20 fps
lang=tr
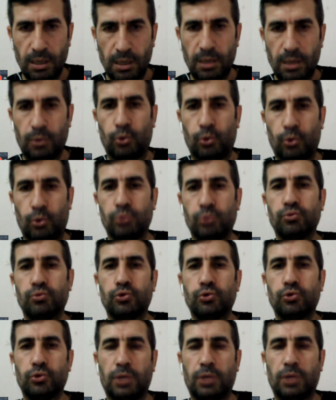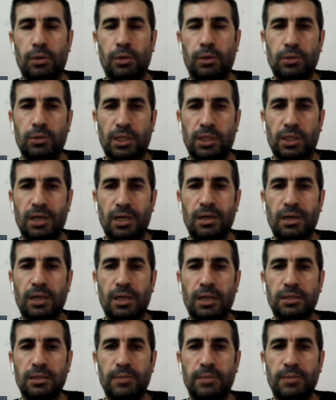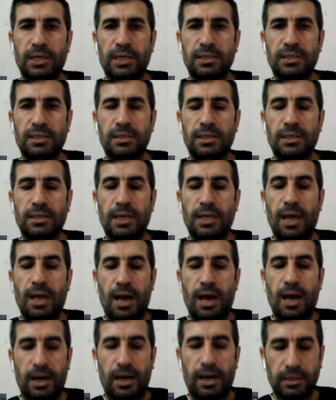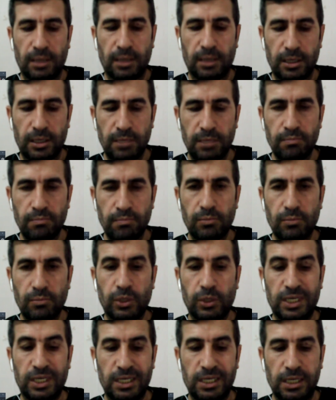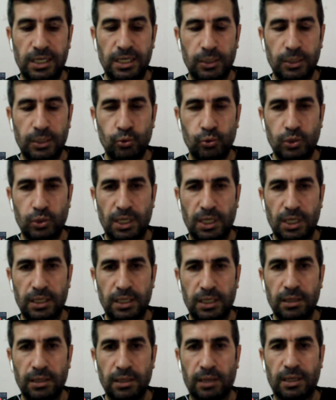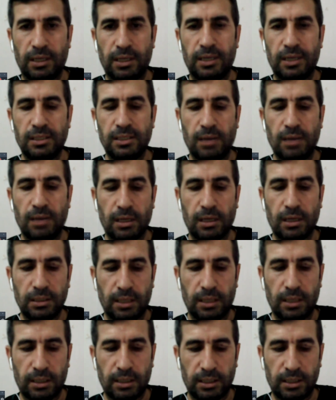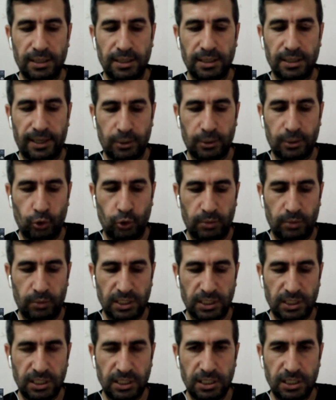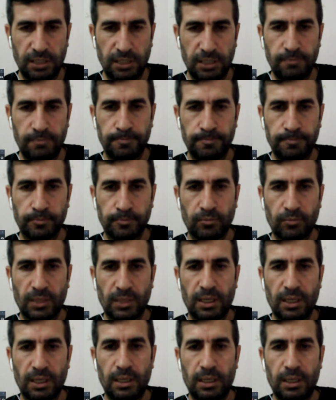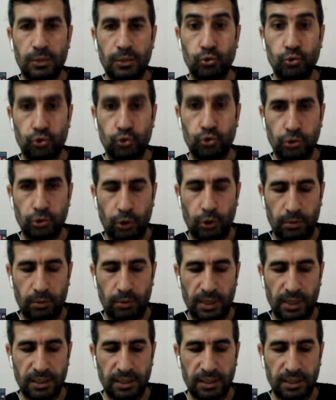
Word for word: Olumsuzlukları ortadan kaldırmak, her daim iyiliğin, güzelliğin, adaletin, hakkın, hakikatin ayakta olması için güçlü olmak,